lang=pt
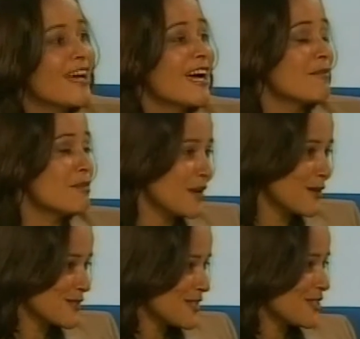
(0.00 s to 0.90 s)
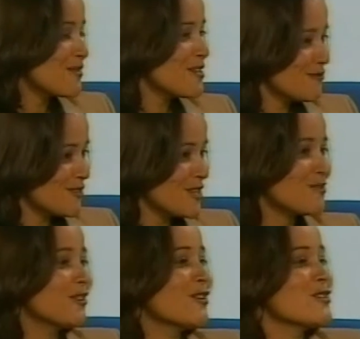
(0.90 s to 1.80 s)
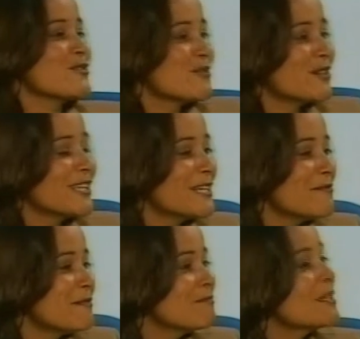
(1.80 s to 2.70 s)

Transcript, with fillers: Abimael, seja bem-vindo ao nosso programa.